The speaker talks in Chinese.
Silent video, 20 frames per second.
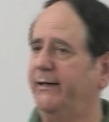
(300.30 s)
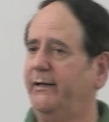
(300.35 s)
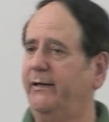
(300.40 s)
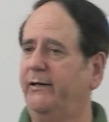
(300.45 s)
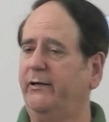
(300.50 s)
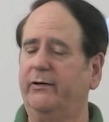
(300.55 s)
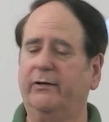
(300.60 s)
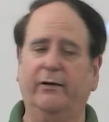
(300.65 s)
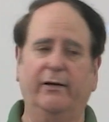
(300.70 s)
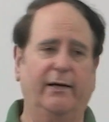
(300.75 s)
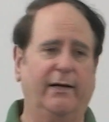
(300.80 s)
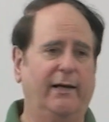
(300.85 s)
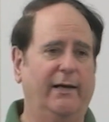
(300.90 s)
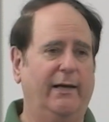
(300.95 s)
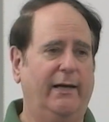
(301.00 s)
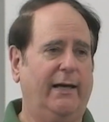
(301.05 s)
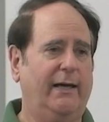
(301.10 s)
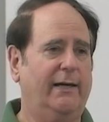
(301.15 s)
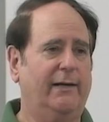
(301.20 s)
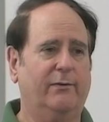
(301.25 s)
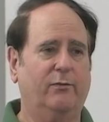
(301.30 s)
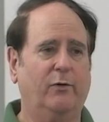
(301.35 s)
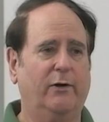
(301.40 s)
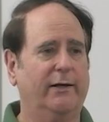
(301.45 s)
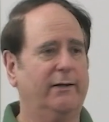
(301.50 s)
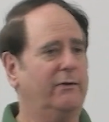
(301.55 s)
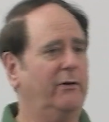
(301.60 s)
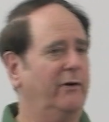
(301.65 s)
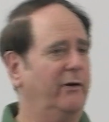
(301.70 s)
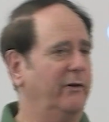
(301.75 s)
何来到这个
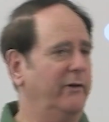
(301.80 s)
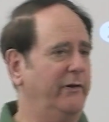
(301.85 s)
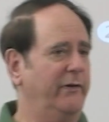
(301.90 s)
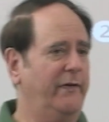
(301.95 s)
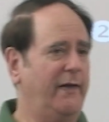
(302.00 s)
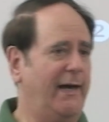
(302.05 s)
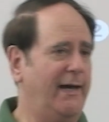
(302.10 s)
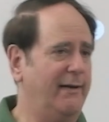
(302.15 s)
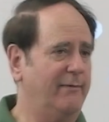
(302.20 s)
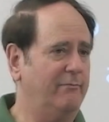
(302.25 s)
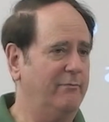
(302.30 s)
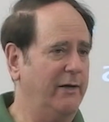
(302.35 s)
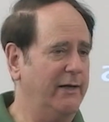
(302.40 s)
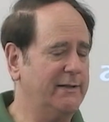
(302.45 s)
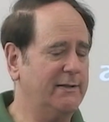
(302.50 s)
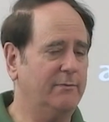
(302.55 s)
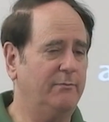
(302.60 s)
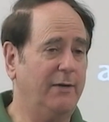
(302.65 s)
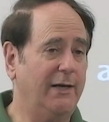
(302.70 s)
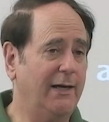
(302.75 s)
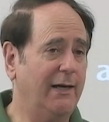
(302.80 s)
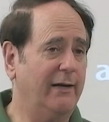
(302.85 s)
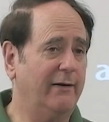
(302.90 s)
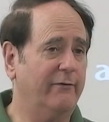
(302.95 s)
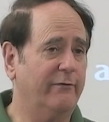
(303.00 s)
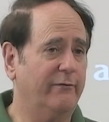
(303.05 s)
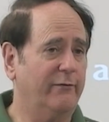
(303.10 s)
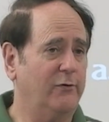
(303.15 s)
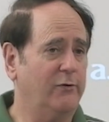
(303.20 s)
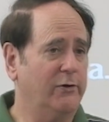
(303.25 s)
世界，以及对创
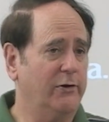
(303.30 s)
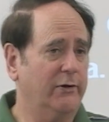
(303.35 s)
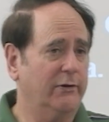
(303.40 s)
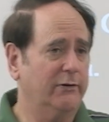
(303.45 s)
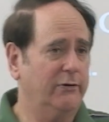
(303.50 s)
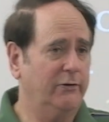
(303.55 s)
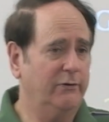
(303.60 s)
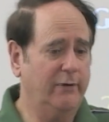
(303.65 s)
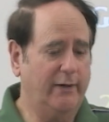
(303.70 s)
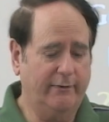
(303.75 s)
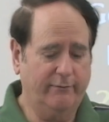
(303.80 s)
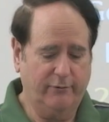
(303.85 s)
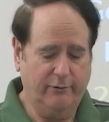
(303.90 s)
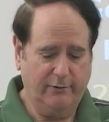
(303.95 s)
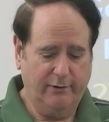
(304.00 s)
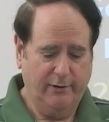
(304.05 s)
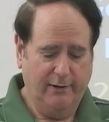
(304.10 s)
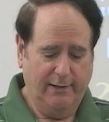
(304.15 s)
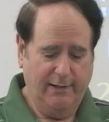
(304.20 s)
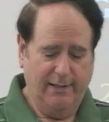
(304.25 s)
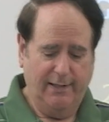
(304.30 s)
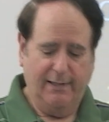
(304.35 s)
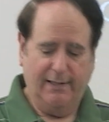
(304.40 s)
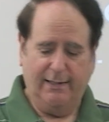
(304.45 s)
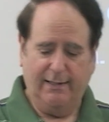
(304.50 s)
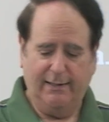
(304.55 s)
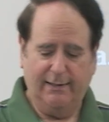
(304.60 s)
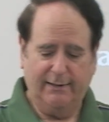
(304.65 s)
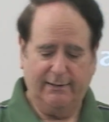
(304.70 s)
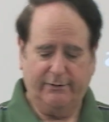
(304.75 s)
造你的那一位，这表
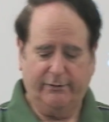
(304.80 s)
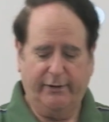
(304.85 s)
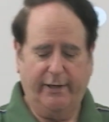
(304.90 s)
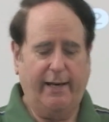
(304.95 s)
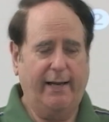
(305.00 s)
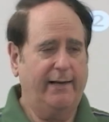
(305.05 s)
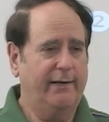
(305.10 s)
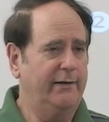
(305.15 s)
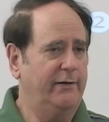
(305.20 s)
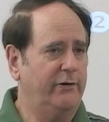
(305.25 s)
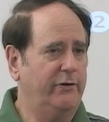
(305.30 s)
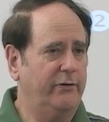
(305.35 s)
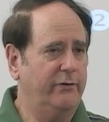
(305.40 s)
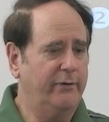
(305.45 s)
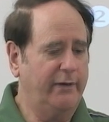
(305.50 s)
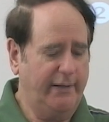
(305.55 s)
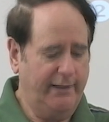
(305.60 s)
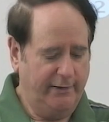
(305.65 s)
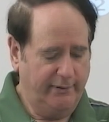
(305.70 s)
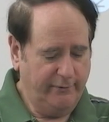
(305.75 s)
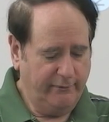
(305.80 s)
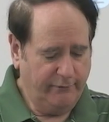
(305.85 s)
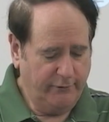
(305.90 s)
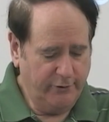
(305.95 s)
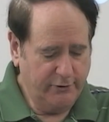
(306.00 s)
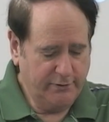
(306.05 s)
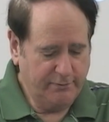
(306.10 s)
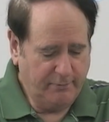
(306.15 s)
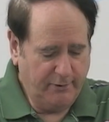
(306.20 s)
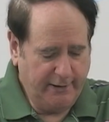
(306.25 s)
明了什么，就可以
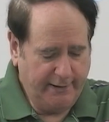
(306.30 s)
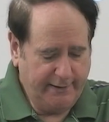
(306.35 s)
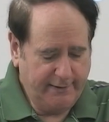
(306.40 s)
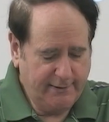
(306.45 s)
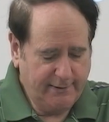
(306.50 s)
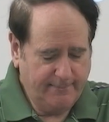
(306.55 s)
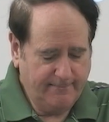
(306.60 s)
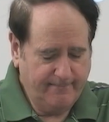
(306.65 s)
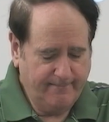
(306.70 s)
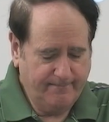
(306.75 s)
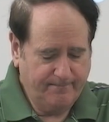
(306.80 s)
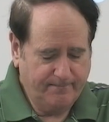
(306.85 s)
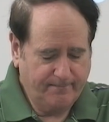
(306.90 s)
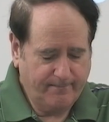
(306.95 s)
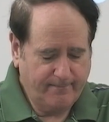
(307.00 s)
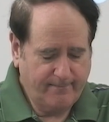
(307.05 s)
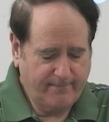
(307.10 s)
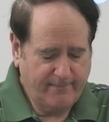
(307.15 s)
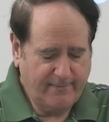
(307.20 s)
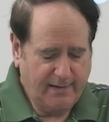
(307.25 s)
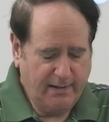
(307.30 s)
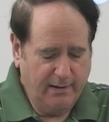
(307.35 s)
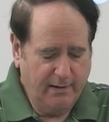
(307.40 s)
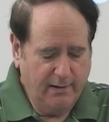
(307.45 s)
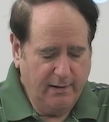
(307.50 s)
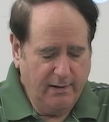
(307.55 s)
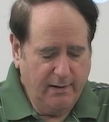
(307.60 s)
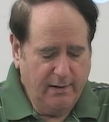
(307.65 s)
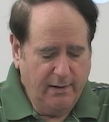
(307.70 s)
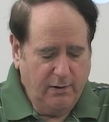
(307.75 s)
明白。
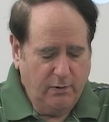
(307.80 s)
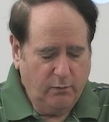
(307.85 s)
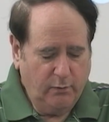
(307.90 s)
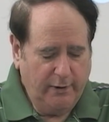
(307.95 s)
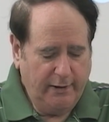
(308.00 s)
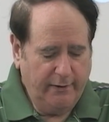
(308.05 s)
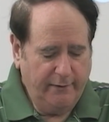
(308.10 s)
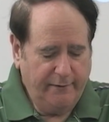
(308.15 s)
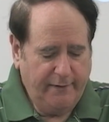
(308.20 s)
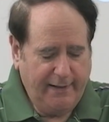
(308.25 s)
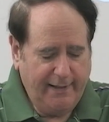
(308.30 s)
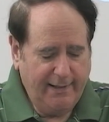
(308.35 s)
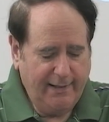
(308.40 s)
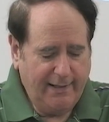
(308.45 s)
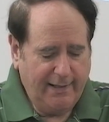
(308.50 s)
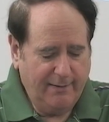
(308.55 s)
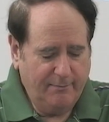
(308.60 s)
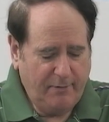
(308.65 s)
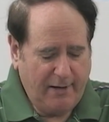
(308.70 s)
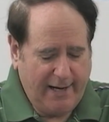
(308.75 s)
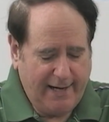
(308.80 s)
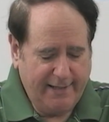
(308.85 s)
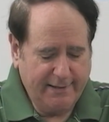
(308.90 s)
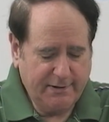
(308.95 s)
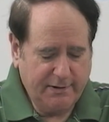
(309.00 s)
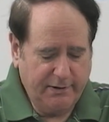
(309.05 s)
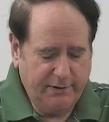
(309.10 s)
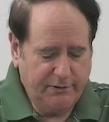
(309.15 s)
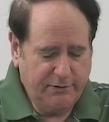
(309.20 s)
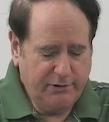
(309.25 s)
我们再来
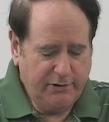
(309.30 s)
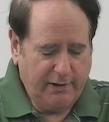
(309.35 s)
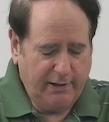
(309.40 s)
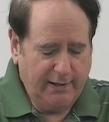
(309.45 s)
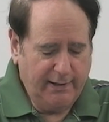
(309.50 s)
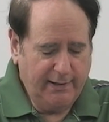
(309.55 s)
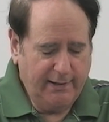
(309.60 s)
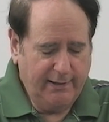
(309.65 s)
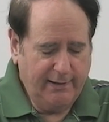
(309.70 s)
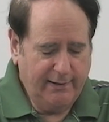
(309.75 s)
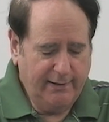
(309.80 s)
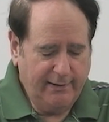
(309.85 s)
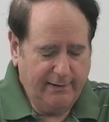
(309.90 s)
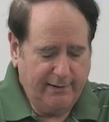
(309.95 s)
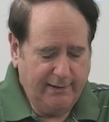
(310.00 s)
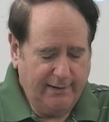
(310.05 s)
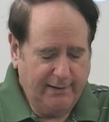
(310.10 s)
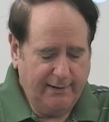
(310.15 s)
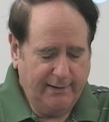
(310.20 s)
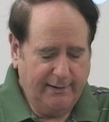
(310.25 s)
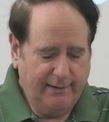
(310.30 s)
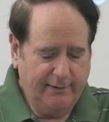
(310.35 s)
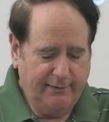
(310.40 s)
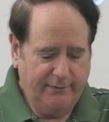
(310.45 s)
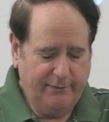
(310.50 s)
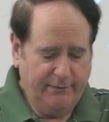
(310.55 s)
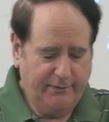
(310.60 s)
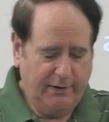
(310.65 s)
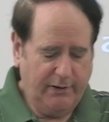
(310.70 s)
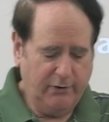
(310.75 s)
看一下一处
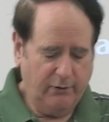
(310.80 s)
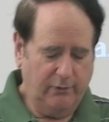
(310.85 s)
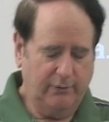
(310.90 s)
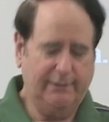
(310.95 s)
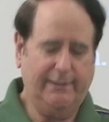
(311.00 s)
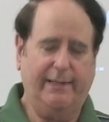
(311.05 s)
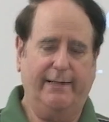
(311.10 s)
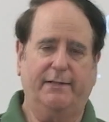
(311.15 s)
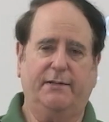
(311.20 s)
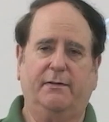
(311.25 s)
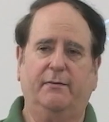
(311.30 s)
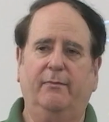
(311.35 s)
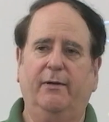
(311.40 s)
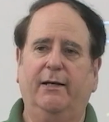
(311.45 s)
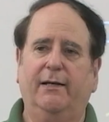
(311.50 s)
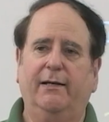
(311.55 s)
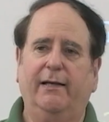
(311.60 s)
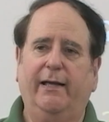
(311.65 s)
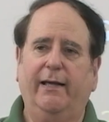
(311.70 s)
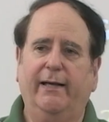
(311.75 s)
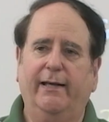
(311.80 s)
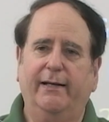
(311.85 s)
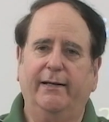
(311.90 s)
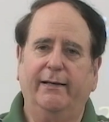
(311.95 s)
旧约的经文，